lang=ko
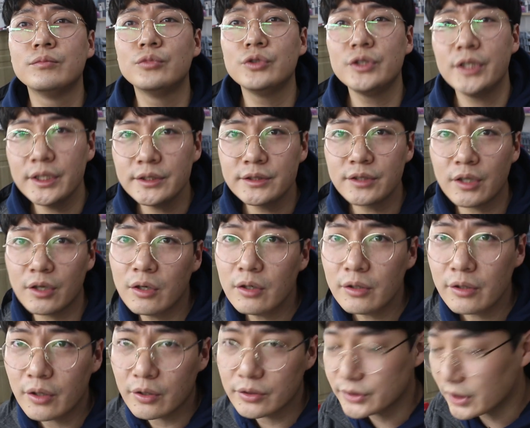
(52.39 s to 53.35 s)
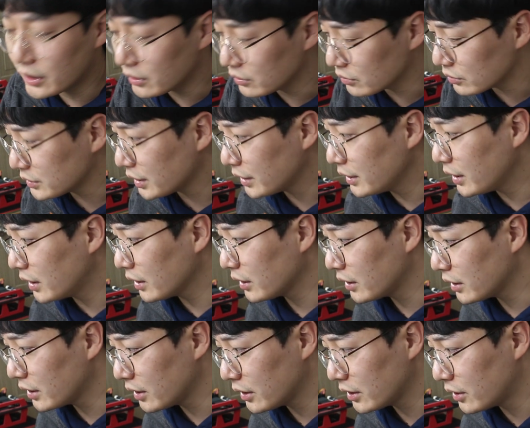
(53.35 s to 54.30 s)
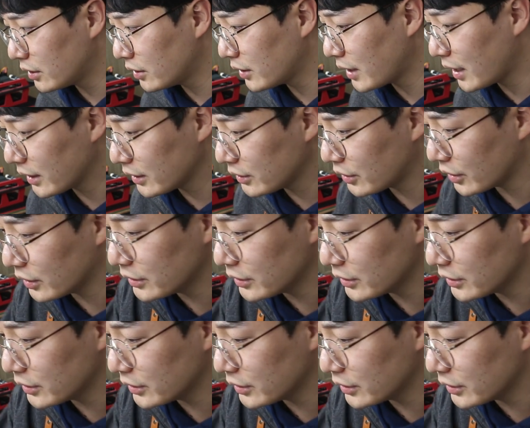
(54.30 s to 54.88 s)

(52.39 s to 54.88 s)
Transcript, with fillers: 무리해서 영상을 또 촬영하게